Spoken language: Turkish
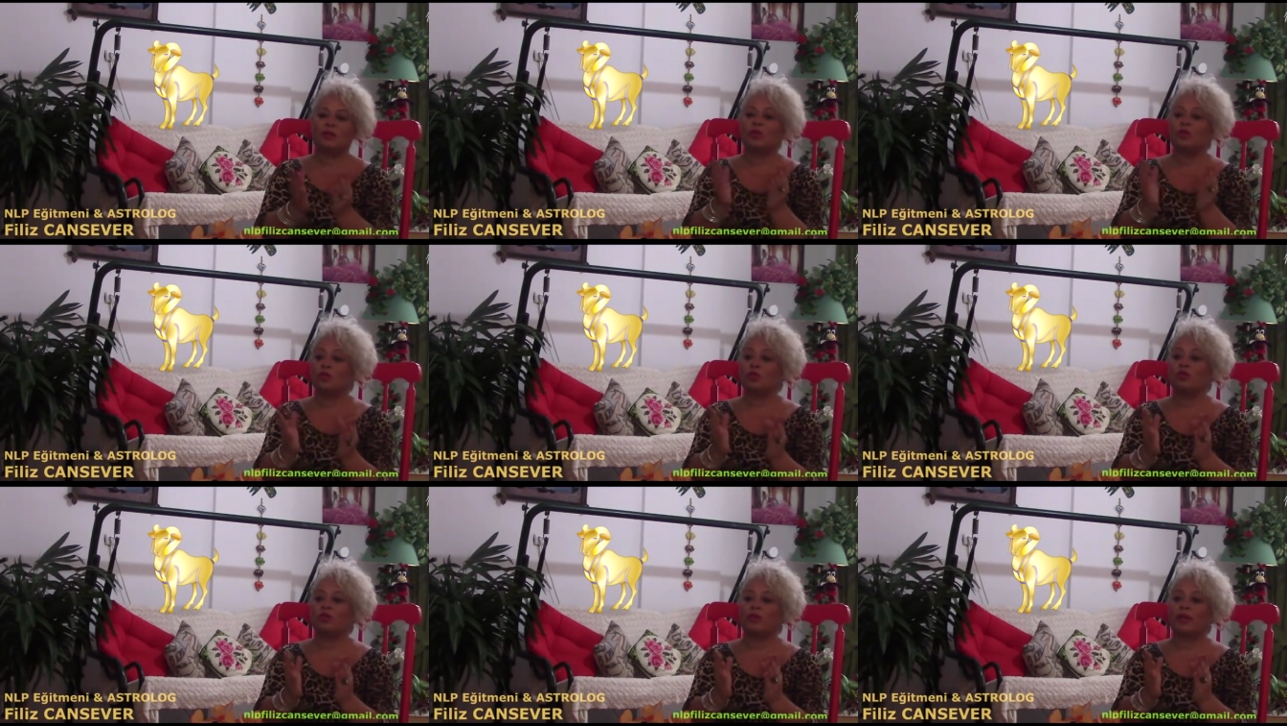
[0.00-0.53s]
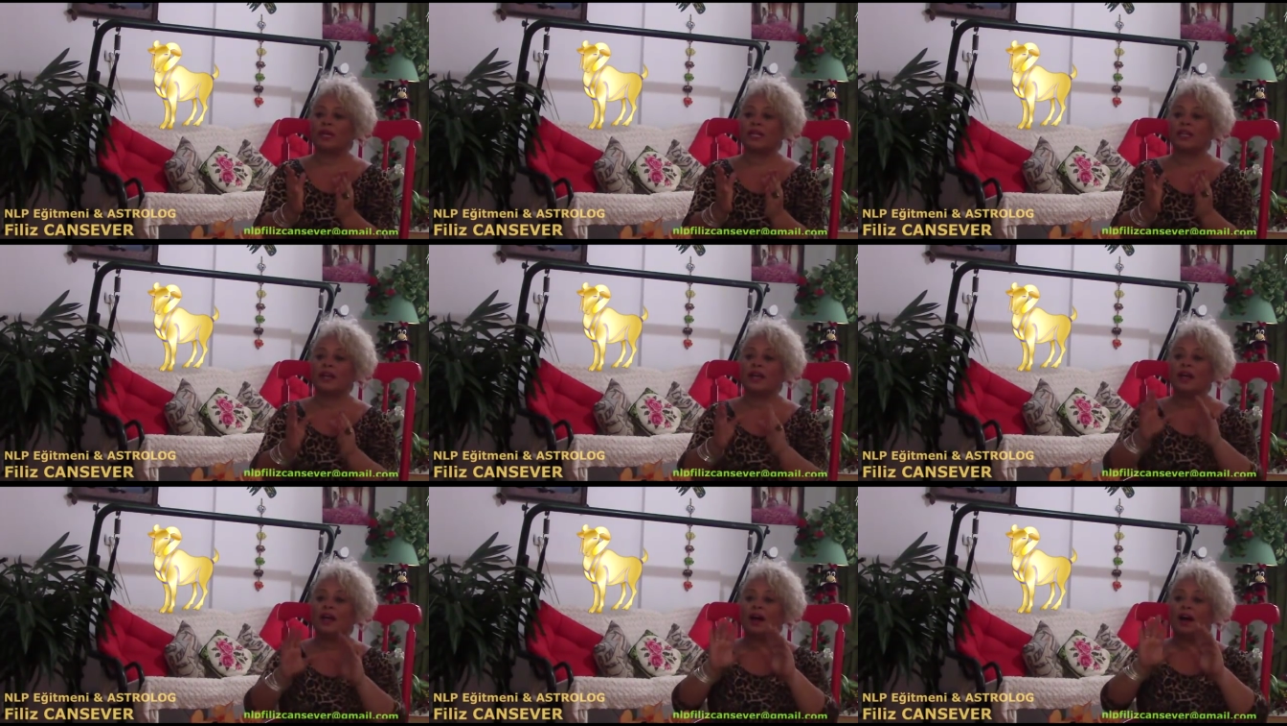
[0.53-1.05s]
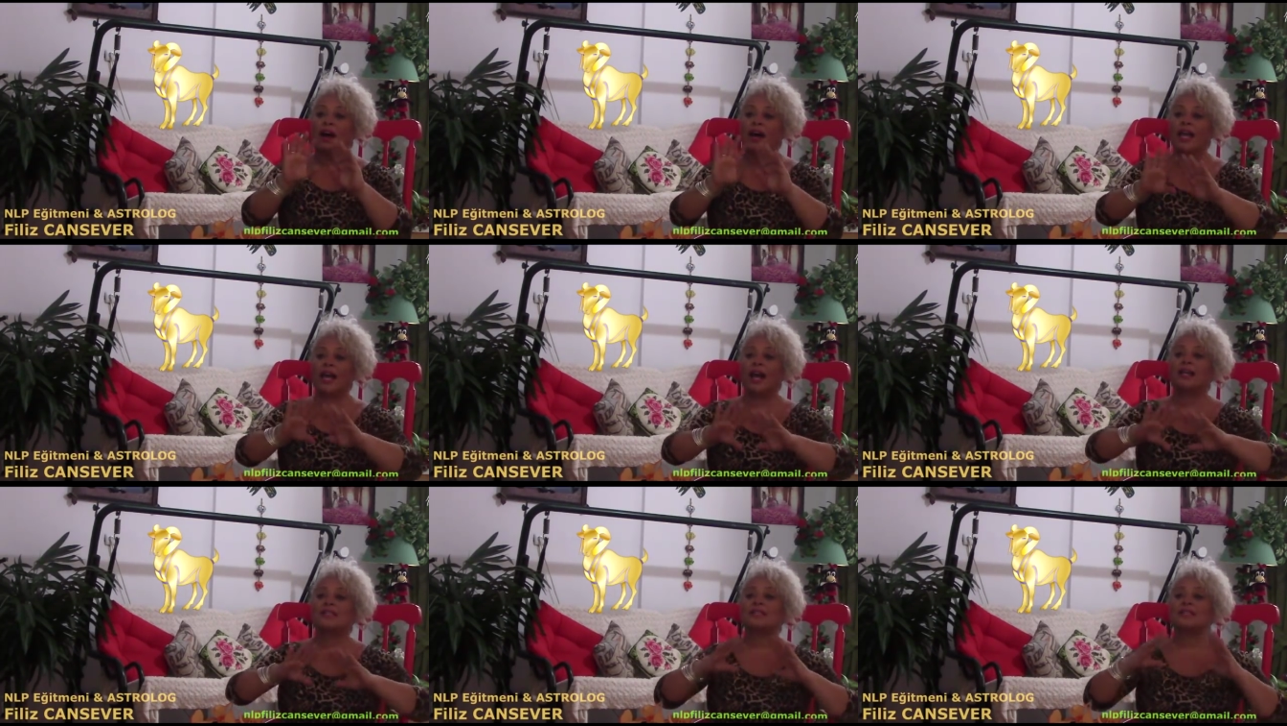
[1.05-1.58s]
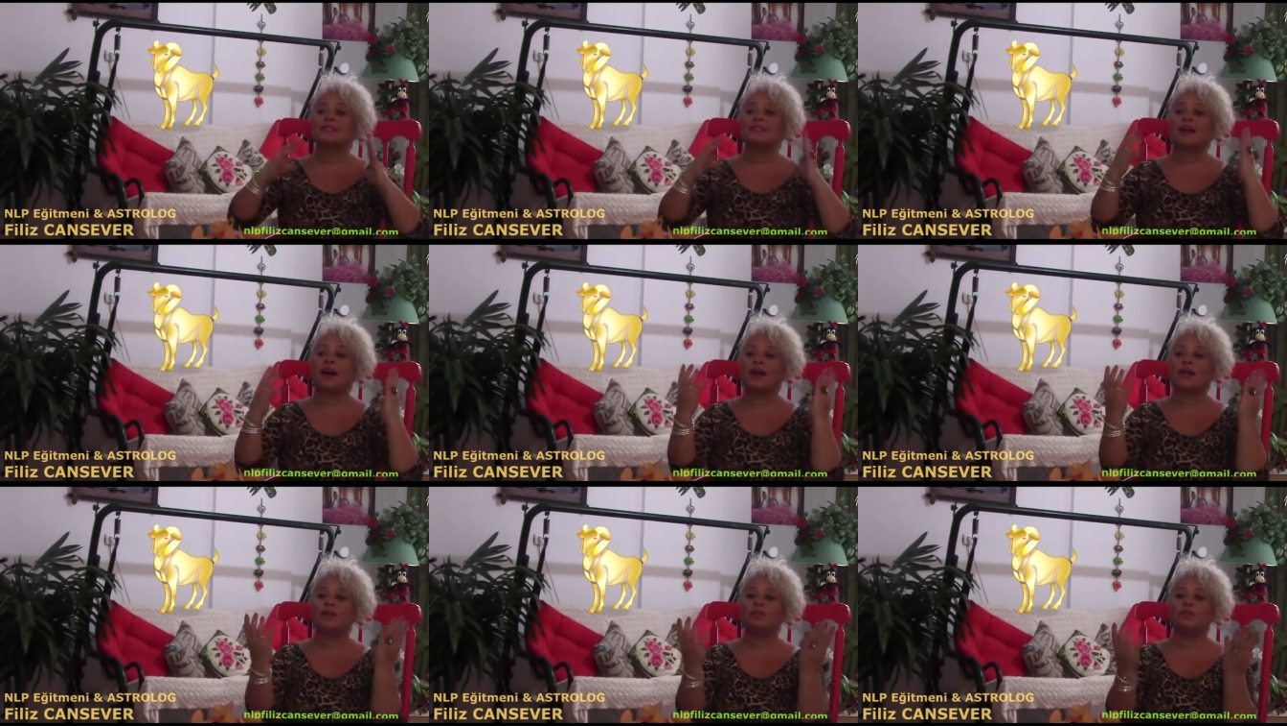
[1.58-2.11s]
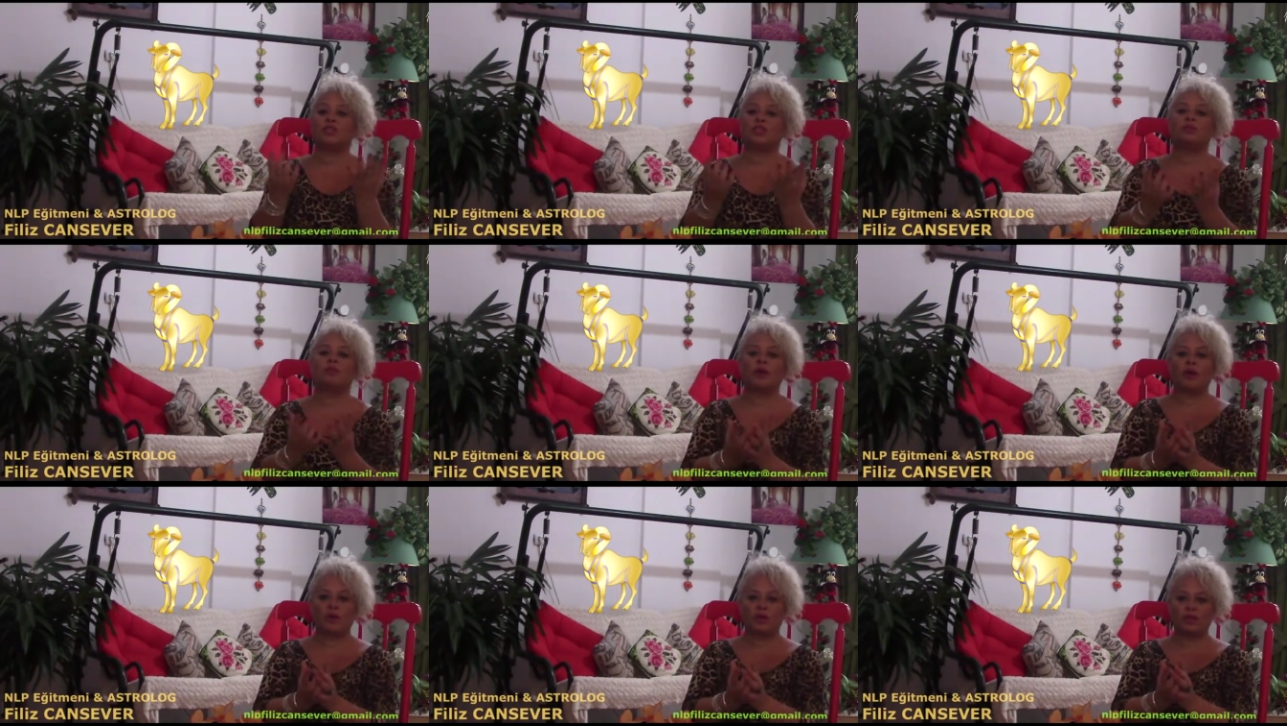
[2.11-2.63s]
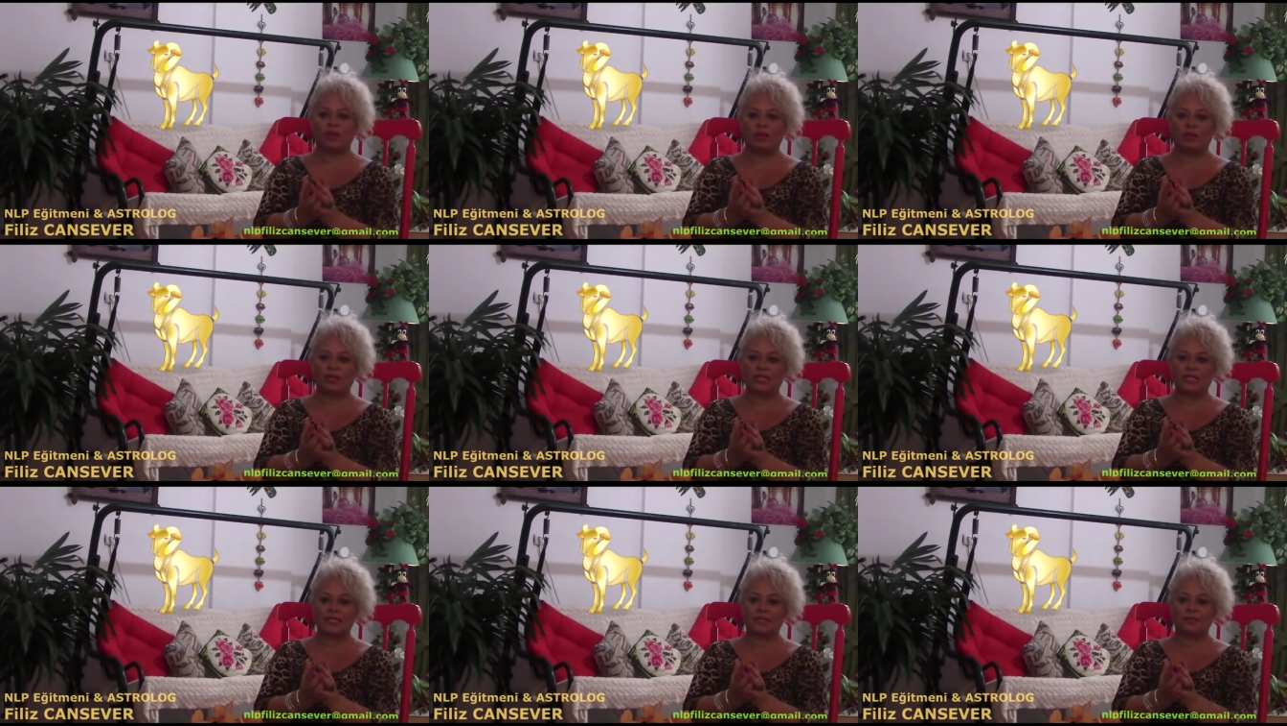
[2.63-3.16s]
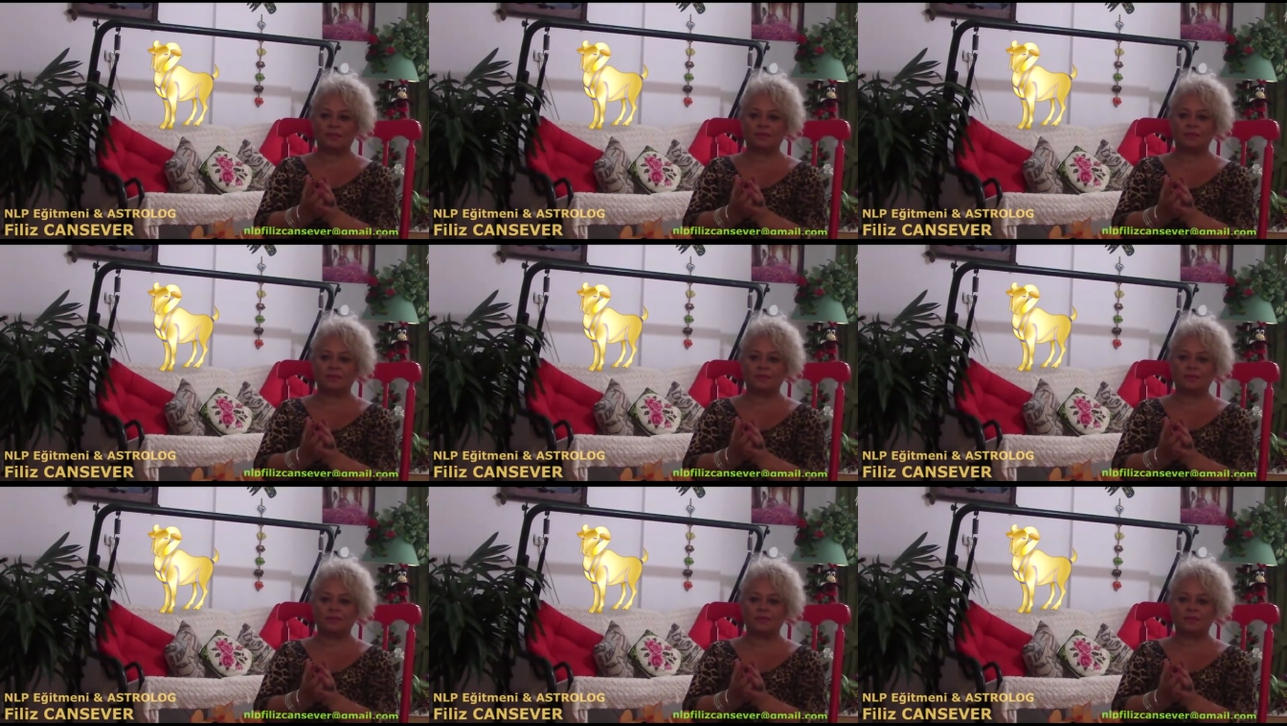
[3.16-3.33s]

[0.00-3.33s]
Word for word: Unutmayın, hayata sahip çıkma yönteminiz.